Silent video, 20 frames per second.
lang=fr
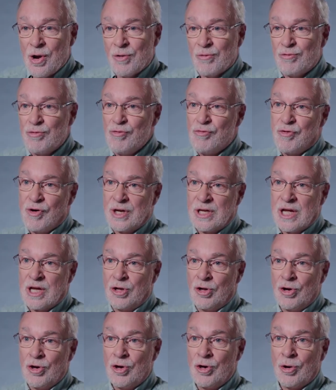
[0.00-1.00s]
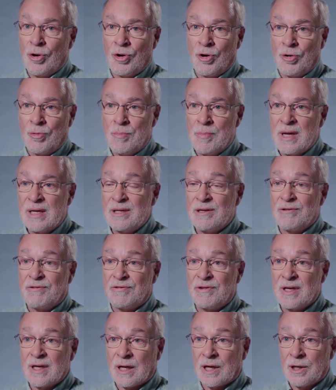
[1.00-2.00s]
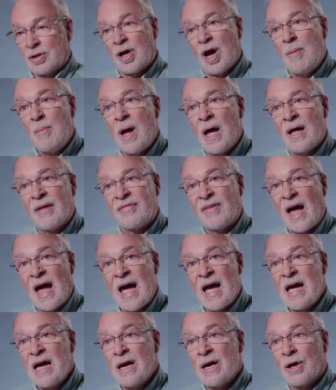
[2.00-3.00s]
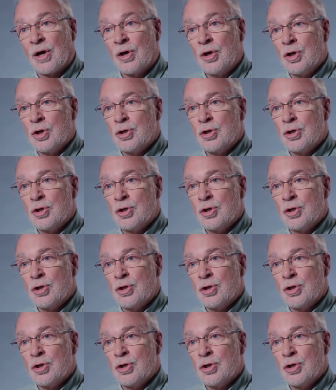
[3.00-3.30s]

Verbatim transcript: vous voyez là un magnifique commentaire